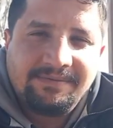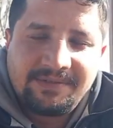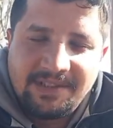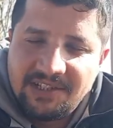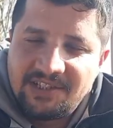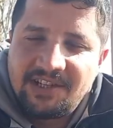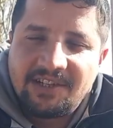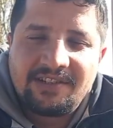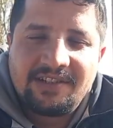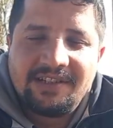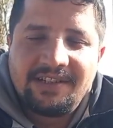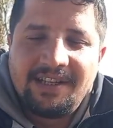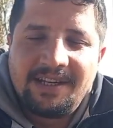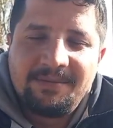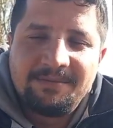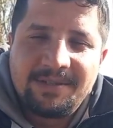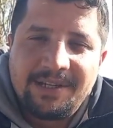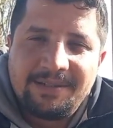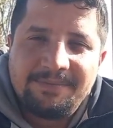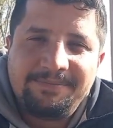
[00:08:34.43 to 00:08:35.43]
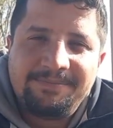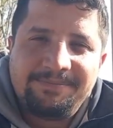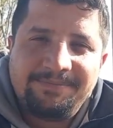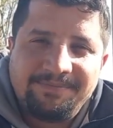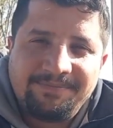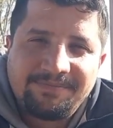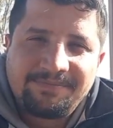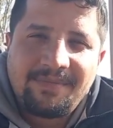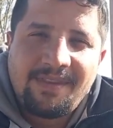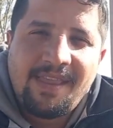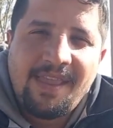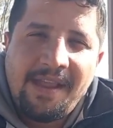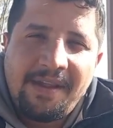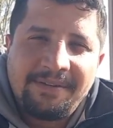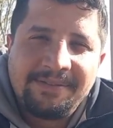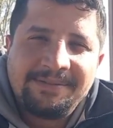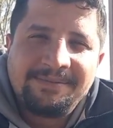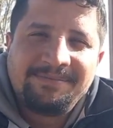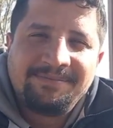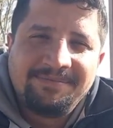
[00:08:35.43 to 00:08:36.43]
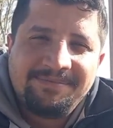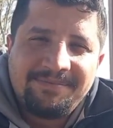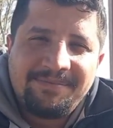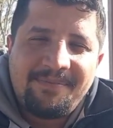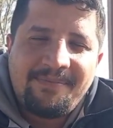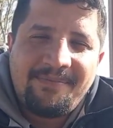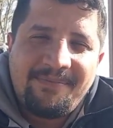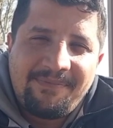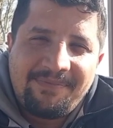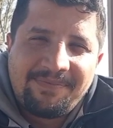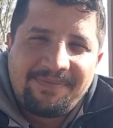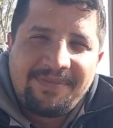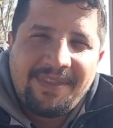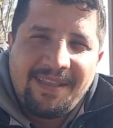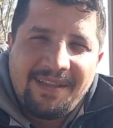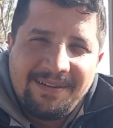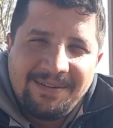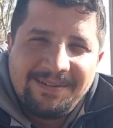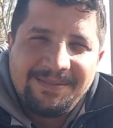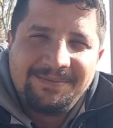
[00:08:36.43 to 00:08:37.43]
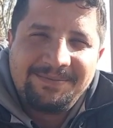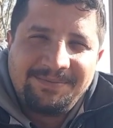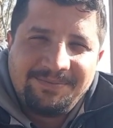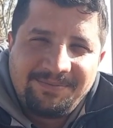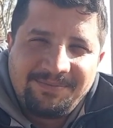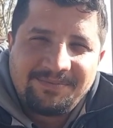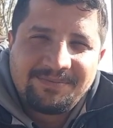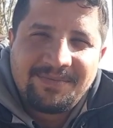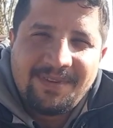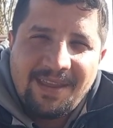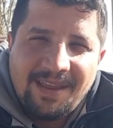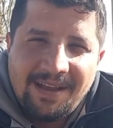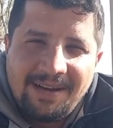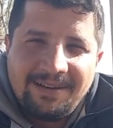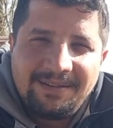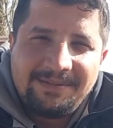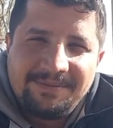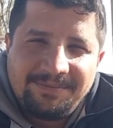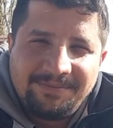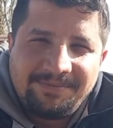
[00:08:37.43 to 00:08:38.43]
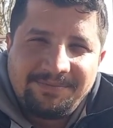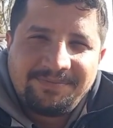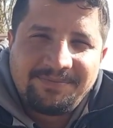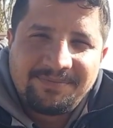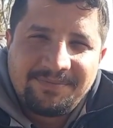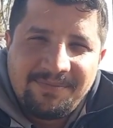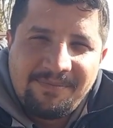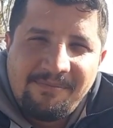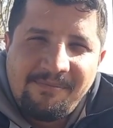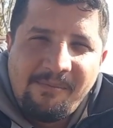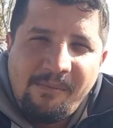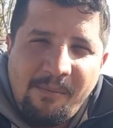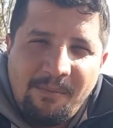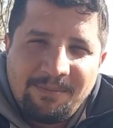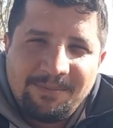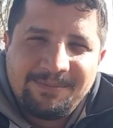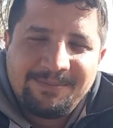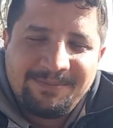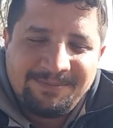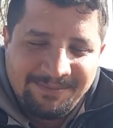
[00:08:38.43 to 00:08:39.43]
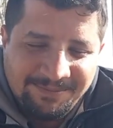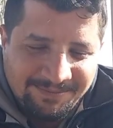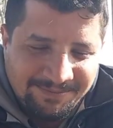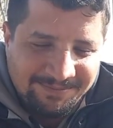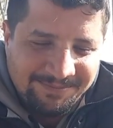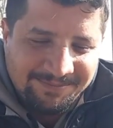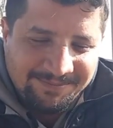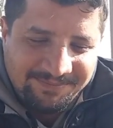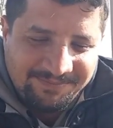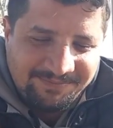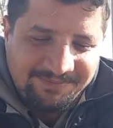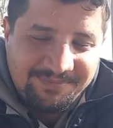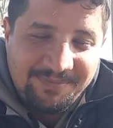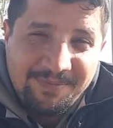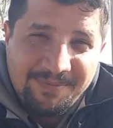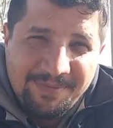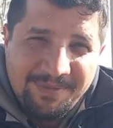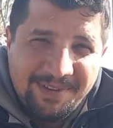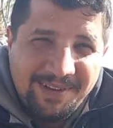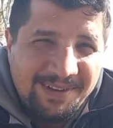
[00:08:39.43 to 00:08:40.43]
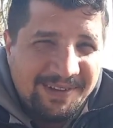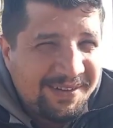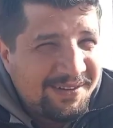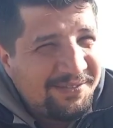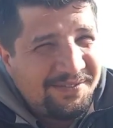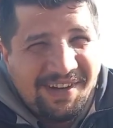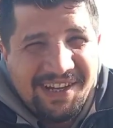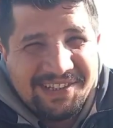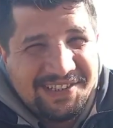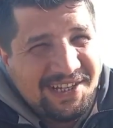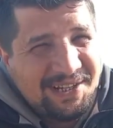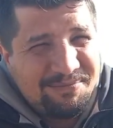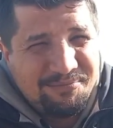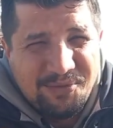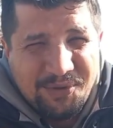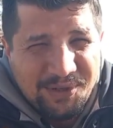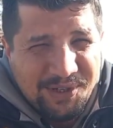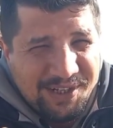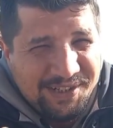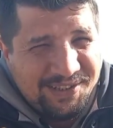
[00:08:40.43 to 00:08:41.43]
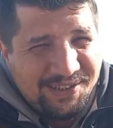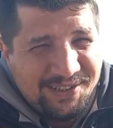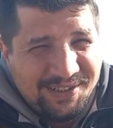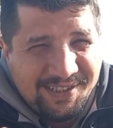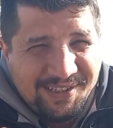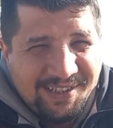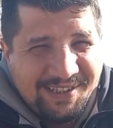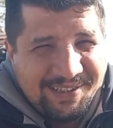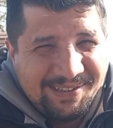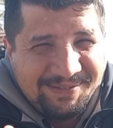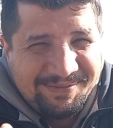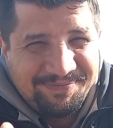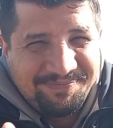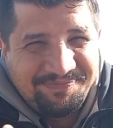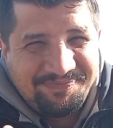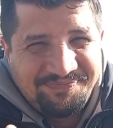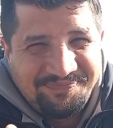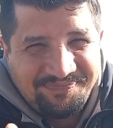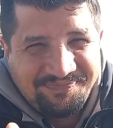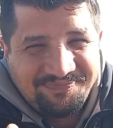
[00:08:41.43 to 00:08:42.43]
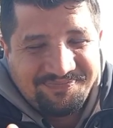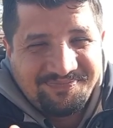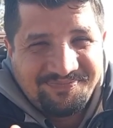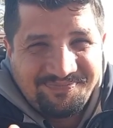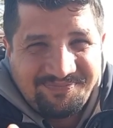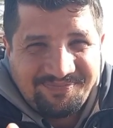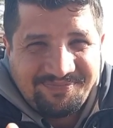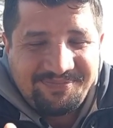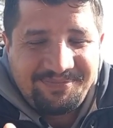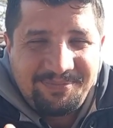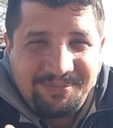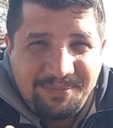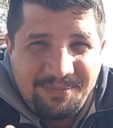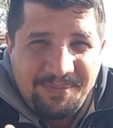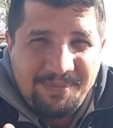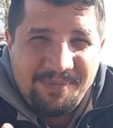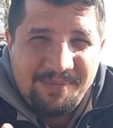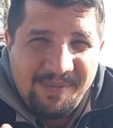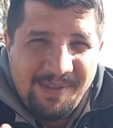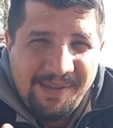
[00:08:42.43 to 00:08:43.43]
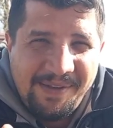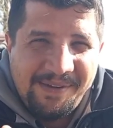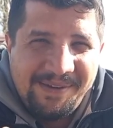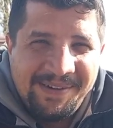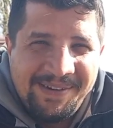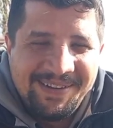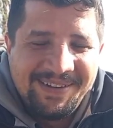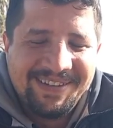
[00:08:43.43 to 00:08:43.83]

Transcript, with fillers: Teşekkür ederim. Rica ederim. Genelde eşler söyler bunu değil mi? Fark etmiyor. Fark etmiyor. Devir değişti.